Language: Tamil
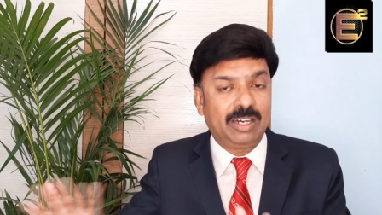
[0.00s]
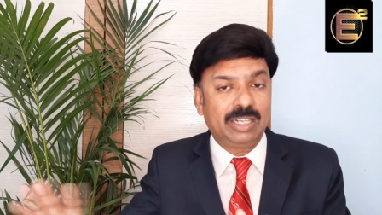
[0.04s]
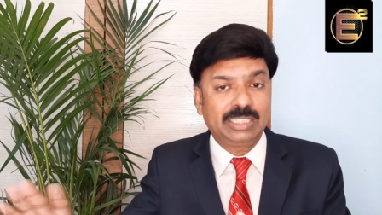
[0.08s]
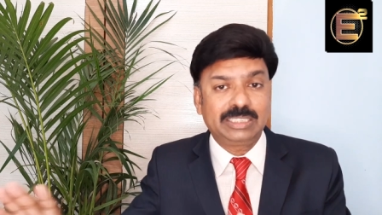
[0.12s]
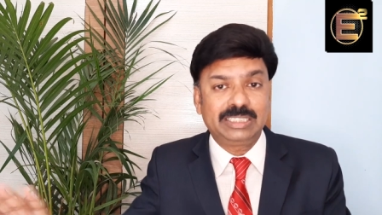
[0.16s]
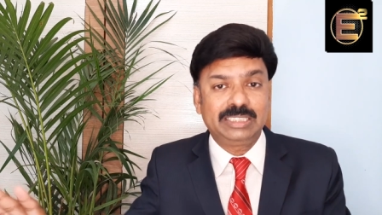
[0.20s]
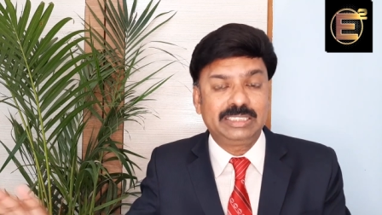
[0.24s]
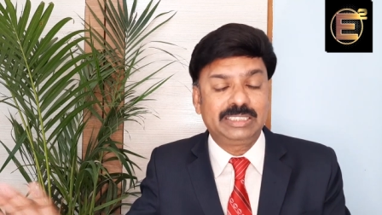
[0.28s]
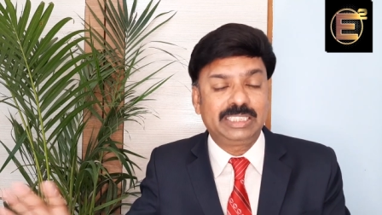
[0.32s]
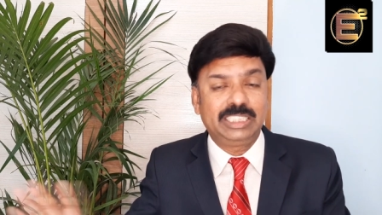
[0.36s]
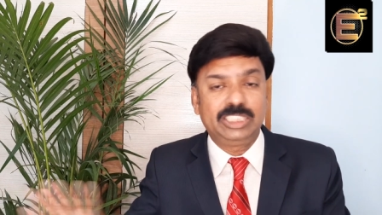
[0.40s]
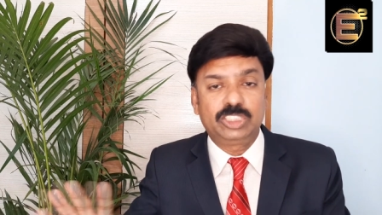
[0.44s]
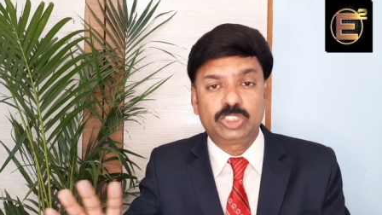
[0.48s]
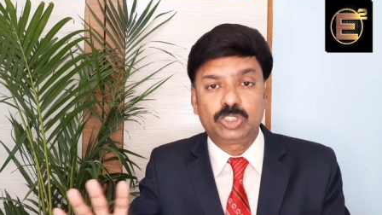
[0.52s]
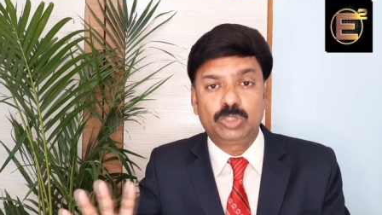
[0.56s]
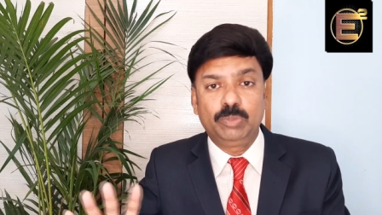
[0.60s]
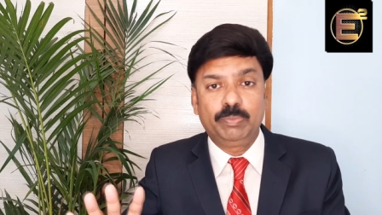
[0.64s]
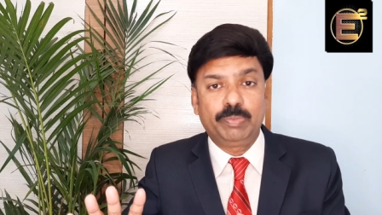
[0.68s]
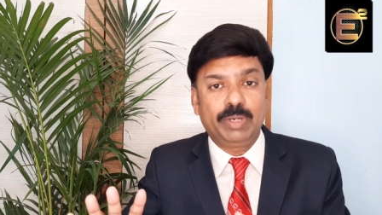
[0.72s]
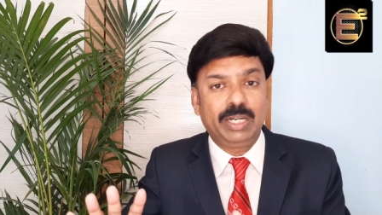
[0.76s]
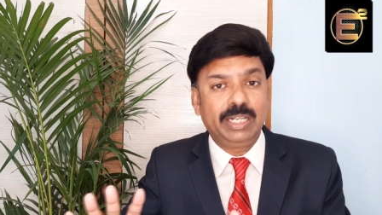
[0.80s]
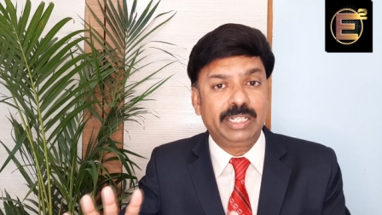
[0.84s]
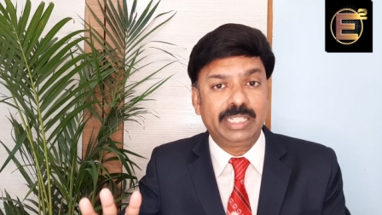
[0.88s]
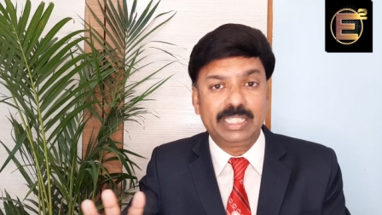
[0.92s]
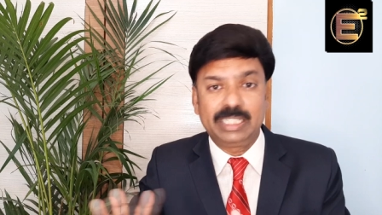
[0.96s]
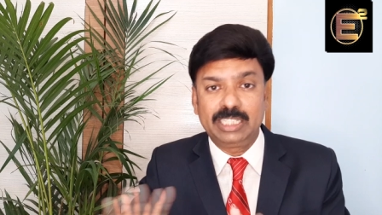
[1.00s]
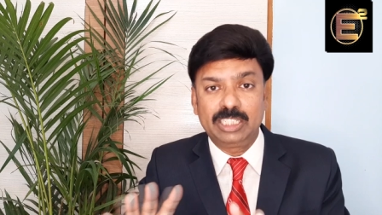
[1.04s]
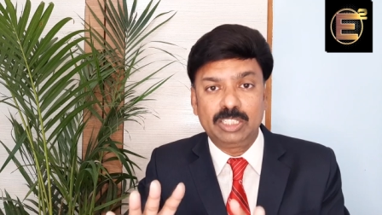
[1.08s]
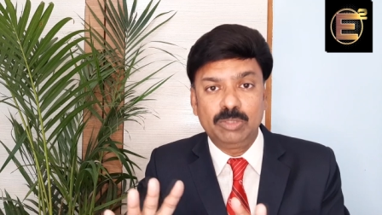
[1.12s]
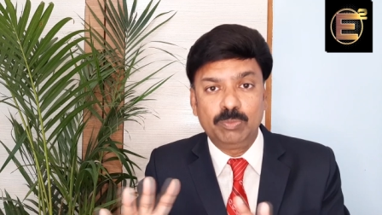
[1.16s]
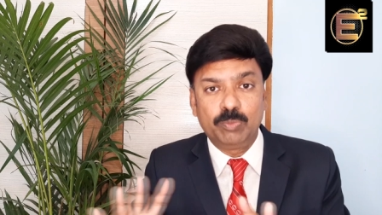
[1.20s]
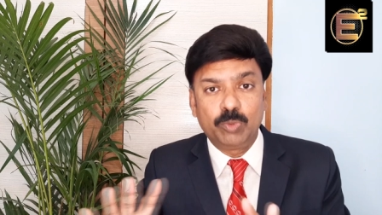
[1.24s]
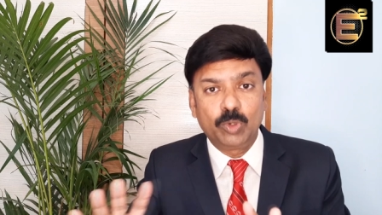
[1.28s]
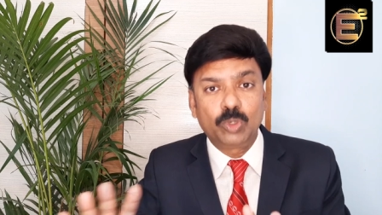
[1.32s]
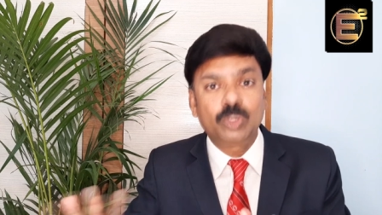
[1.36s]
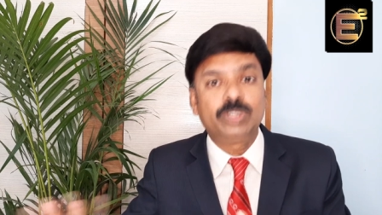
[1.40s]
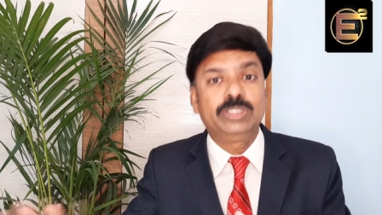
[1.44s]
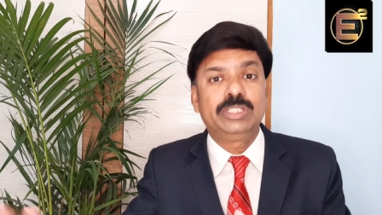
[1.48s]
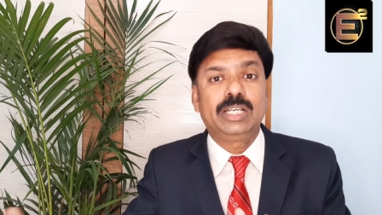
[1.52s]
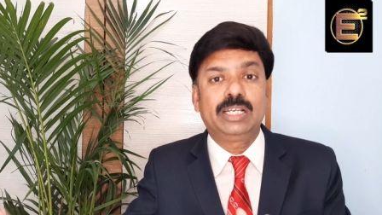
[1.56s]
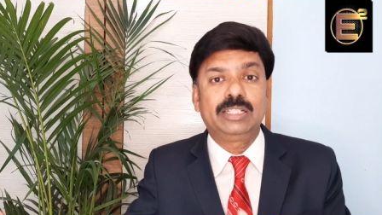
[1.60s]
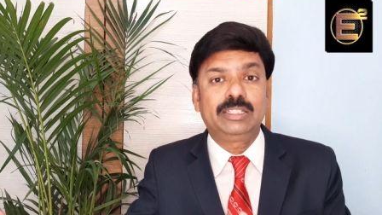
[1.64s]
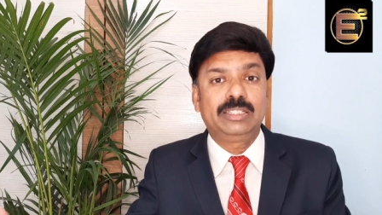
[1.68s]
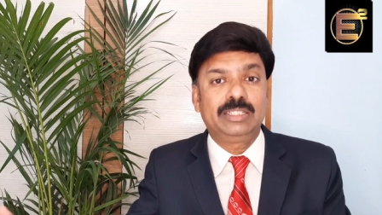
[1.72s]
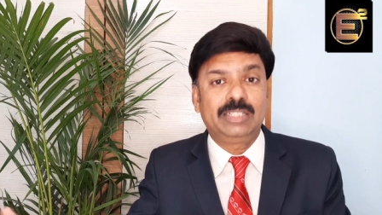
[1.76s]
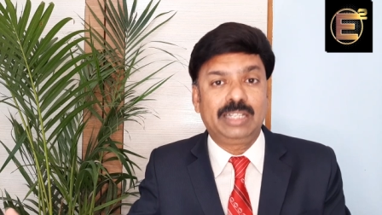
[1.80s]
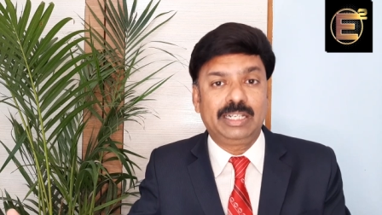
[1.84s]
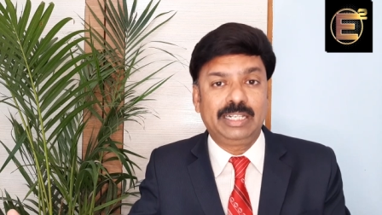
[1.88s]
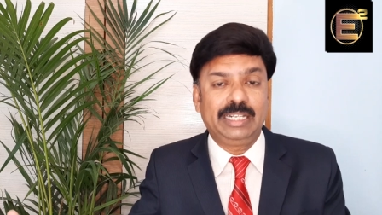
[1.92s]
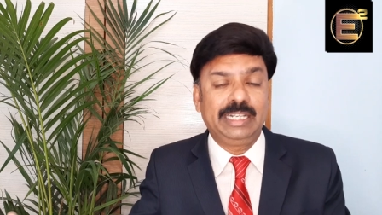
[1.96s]
ஆர்ட்ஸ் அண்ட் சயின்ஸுக்கும் பாலிடெக்னிக்கும்
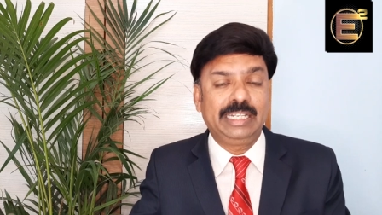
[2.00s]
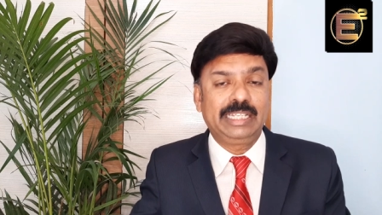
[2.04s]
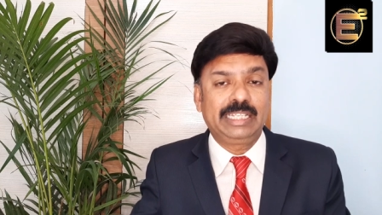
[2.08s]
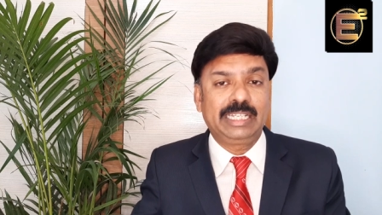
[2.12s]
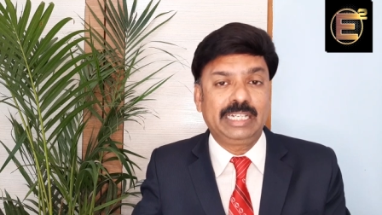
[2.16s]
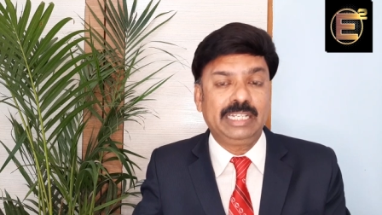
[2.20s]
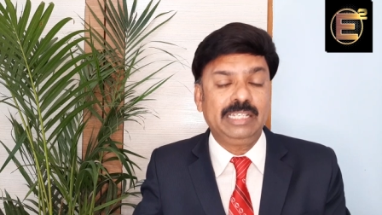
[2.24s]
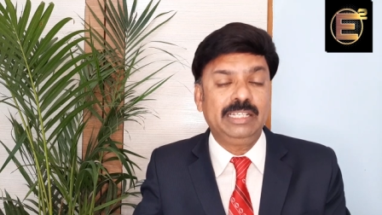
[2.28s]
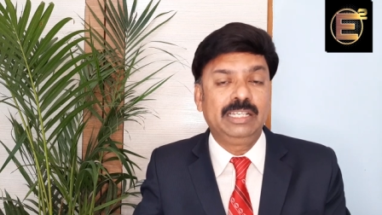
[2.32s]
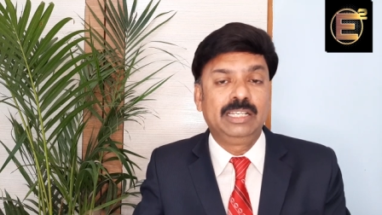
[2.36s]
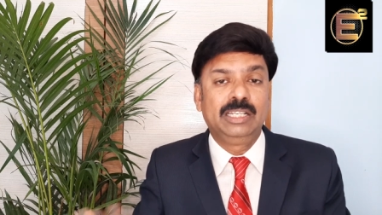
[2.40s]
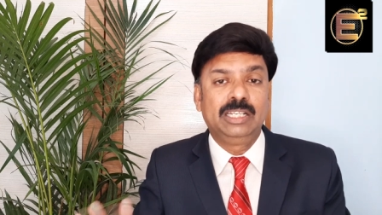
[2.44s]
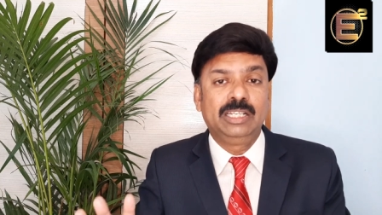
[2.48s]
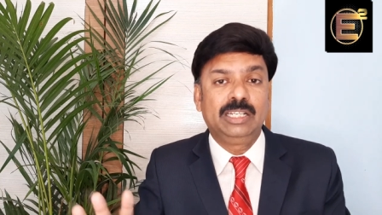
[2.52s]
பொருந்தாதுன்னு நான் நினைக்கிறேன்